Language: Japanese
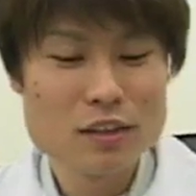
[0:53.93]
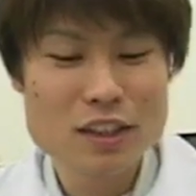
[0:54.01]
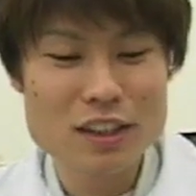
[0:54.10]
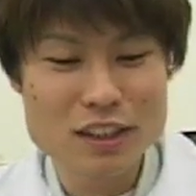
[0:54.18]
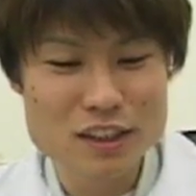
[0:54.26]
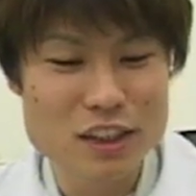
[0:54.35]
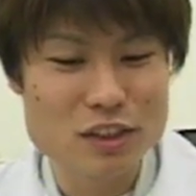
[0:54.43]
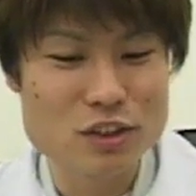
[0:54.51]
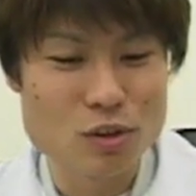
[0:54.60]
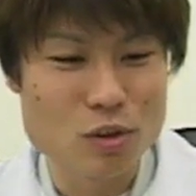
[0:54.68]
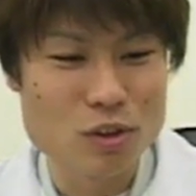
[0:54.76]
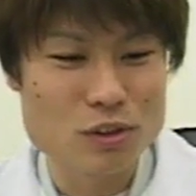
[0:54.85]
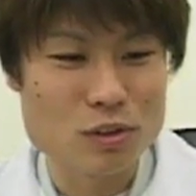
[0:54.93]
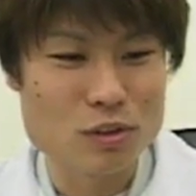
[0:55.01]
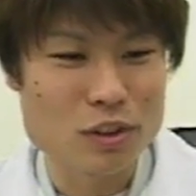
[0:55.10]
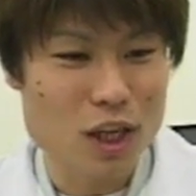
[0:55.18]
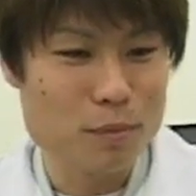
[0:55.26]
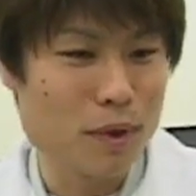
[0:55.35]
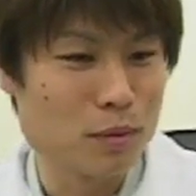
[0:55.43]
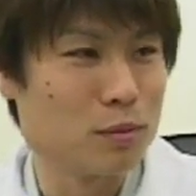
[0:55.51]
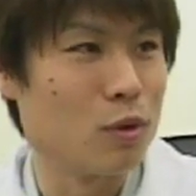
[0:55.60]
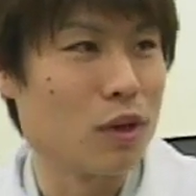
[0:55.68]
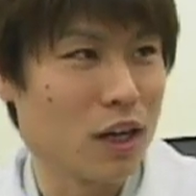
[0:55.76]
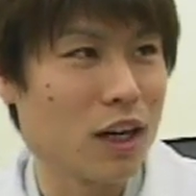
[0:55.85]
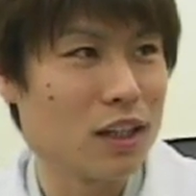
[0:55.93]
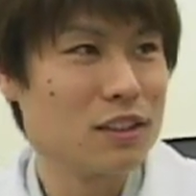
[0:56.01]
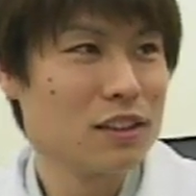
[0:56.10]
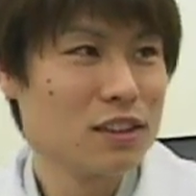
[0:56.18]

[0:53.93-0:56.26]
で技術とその現場部門が